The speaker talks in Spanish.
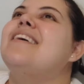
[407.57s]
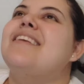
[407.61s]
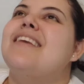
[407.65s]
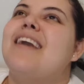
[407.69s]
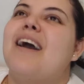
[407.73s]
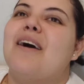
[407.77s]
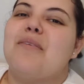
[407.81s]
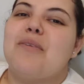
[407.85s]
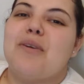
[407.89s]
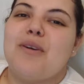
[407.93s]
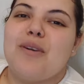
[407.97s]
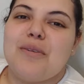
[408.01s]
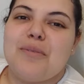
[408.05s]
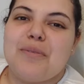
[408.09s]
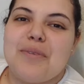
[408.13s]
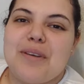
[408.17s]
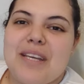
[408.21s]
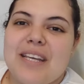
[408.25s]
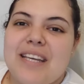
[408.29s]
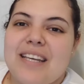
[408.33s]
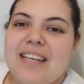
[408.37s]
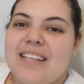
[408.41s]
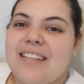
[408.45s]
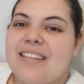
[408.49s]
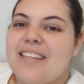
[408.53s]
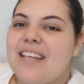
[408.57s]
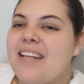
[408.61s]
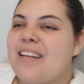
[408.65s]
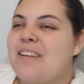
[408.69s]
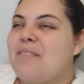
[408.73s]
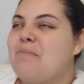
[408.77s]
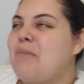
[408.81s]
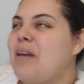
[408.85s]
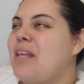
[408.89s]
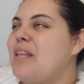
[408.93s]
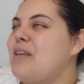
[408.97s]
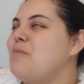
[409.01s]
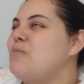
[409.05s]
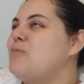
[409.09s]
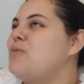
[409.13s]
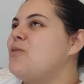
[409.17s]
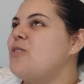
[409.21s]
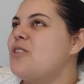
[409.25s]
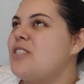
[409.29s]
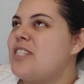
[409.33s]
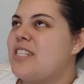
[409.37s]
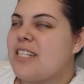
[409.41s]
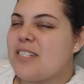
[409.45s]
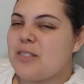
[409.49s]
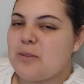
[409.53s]
ya volví, me di
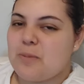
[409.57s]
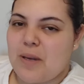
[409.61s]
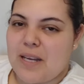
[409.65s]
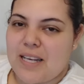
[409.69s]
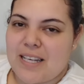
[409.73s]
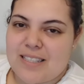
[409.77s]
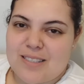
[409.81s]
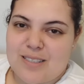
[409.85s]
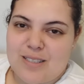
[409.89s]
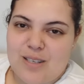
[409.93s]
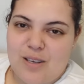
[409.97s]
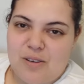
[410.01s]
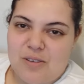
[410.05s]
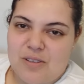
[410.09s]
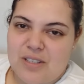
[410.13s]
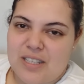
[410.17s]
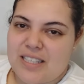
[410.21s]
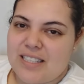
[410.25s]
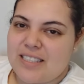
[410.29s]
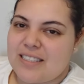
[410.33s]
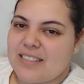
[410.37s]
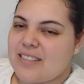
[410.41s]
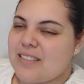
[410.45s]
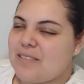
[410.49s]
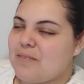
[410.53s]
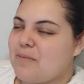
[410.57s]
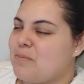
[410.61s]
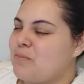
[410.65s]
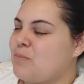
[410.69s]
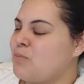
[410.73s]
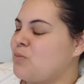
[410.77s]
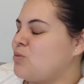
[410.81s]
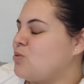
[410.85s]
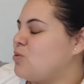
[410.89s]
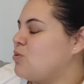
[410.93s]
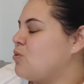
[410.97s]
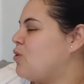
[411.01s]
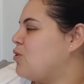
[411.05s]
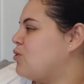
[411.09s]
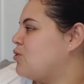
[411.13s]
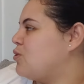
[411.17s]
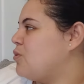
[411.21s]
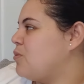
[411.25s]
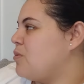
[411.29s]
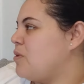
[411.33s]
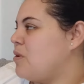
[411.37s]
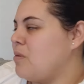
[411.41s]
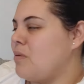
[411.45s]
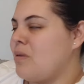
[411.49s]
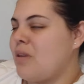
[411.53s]
muchas vacaciones, no
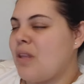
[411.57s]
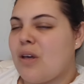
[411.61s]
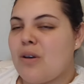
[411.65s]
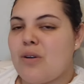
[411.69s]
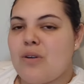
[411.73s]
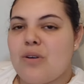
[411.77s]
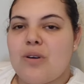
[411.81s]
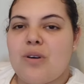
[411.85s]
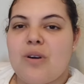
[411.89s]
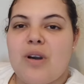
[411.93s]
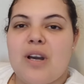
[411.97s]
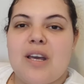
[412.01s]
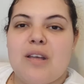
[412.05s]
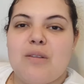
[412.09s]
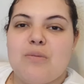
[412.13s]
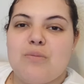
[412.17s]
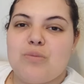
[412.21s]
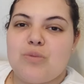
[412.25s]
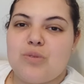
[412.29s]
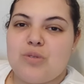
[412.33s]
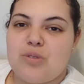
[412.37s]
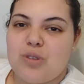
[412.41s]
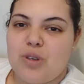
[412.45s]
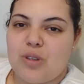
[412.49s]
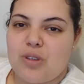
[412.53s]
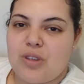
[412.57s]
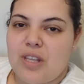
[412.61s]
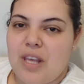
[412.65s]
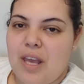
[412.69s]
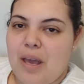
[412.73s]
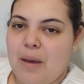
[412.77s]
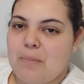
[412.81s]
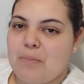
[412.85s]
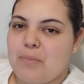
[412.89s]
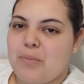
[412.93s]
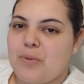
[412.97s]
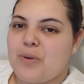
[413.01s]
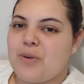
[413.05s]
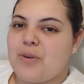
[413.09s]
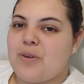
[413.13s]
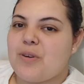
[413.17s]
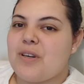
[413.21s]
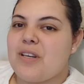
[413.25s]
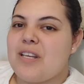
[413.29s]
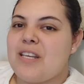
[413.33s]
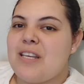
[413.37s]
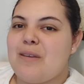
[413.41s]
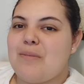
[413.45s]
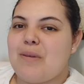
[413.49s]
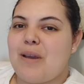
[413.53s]
subí video en mucho
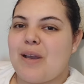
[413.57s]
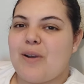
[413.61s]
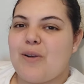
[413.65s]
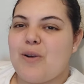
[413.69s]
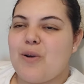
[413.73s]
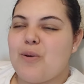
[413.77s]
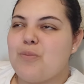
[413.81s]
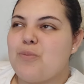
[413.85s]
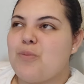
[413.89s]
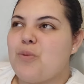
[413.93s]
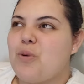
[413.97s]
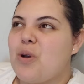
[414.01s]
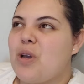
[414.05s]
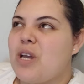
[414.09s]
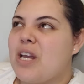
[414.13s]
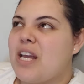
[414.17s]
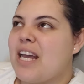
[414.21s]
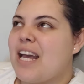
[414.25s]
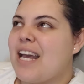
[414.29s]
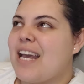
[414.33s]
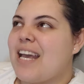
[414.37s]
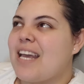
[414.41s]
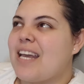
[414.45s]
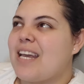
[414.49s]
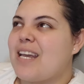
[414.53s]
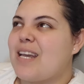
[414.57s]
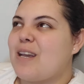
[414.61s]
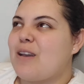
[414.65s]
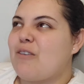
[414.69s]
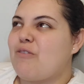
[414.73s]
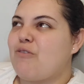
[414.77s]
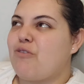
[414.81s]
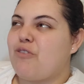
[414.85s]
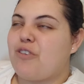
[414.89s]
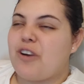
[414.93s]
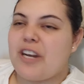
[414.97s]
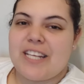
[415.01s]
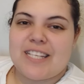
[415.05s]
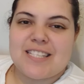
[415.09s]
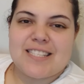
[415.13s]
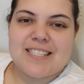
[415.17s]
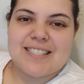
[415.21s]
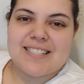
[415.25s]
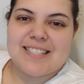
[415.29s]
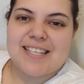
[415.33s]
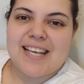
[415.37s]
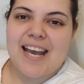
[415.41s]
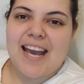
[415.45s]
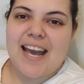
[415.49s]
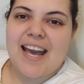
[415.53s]
tiempo y vengo muy eh,
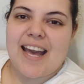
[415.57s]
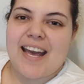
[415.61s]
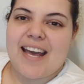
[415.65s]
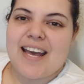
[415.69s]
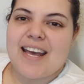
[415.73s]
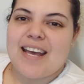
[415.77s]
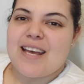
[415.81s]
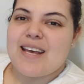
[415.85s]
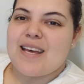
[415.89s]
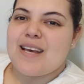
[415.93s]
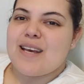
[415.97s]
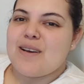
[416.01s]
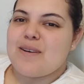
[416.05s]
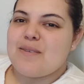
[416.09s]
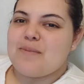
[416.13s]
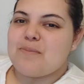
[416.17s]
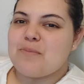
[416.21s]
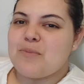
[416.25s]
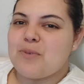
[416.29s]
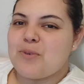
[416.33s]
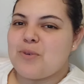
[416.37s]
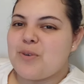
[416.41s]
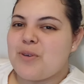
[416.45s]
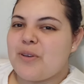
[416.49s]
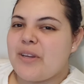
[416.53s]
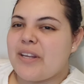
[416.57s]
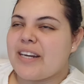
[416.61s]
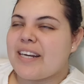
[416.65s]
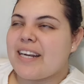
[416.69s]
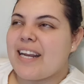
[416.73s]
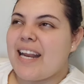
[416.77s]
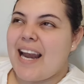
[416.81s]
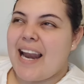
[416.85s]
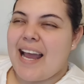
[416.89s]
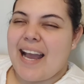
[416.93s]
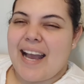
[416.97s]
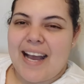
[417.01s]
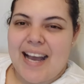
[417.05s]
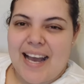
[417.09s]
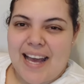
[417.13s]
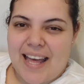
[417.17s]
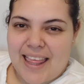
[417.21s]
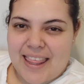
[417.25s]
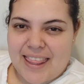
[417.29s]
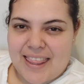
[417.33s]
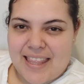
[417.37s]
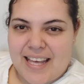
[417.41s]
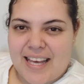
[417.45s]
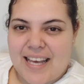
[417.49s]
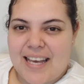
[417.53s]
fresca, muy
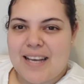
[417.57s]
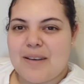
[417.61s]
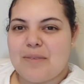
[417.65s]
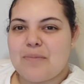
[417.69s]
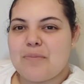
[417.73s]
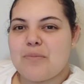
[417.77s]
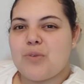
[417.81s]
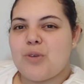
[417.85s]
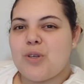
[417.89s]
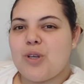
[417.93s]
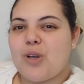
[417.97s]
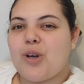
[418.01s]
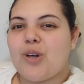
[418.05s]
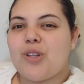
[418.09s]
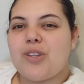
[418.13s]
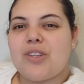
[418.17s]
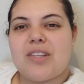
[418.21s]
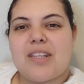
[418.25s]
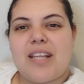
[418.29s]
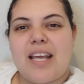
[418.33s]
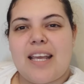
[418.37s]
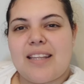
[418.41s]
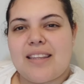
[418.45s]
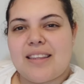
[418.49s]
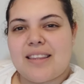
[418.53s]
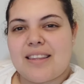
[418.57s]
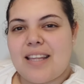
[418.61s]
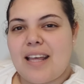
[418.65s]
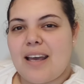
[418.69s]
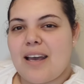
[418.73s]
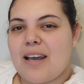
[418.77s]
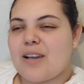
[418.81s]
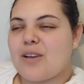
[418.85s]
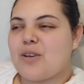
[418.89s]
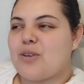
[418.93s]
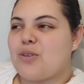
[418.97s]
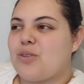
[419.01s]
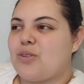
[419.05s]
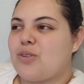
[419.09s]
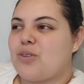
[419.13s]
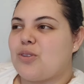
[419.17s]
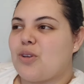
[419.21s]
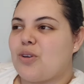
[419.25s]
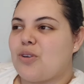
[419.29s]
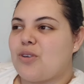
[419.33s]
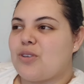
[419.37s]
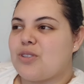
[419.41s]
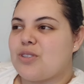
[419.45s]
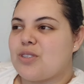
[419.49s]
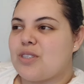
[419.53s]
relajada, muy contenta con
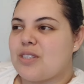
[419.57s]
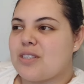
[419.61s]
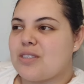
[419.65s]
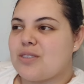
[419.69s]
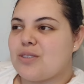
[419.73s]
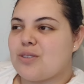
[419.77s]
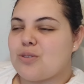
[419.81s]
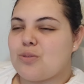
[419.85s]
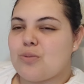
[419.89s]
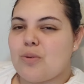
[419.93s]
todos estos